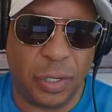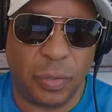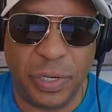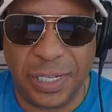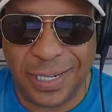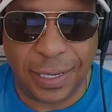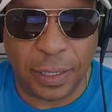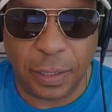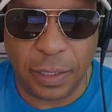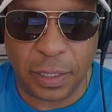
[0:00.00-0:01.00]
y los números de
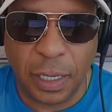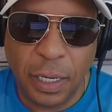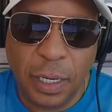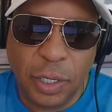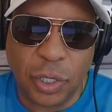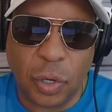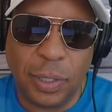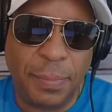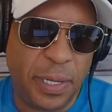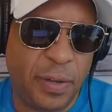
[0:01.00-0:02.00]
retorno se ven ridículos.